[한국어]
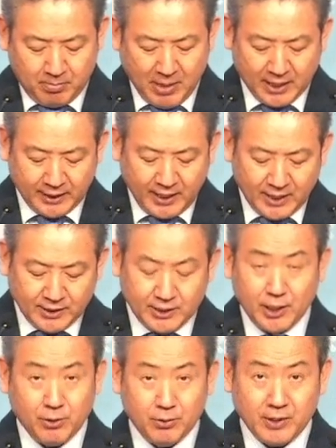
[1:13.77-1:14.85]
말에 대한
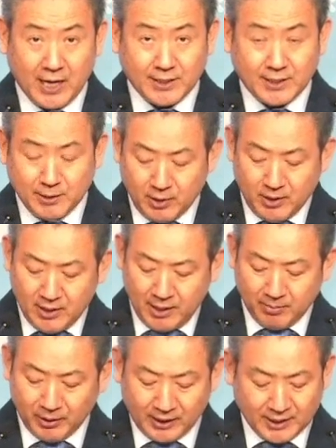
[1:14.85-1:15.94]
지혜로운 가르침을
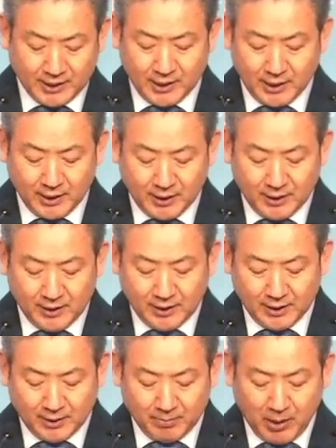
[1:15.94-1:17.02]
한번 같이
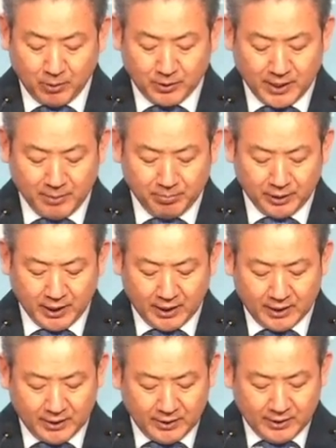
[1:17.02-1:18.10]
예, 받고자
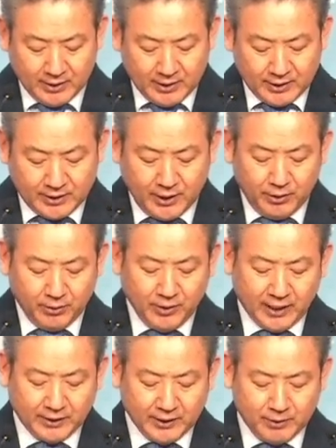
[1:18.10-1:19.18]
합니다.
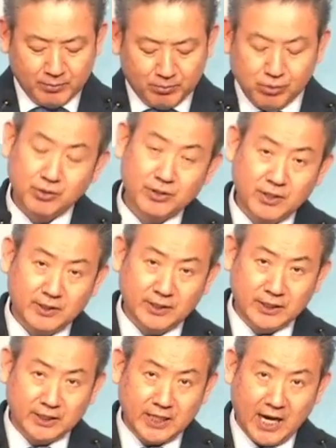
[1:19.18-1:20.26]
지혜로운 아들은 무엇을
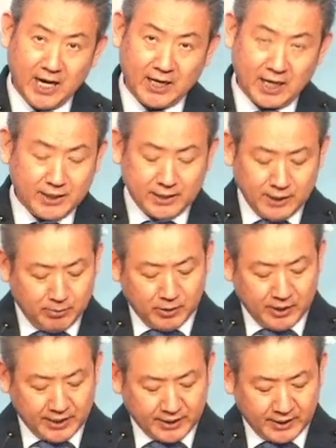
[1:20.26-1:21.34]
듣느냐라는
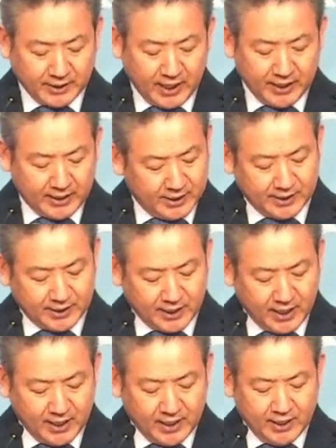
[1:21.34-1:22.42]
질문을 했을 때
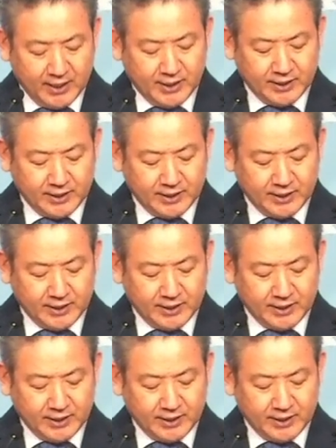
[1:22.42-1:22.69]
1절에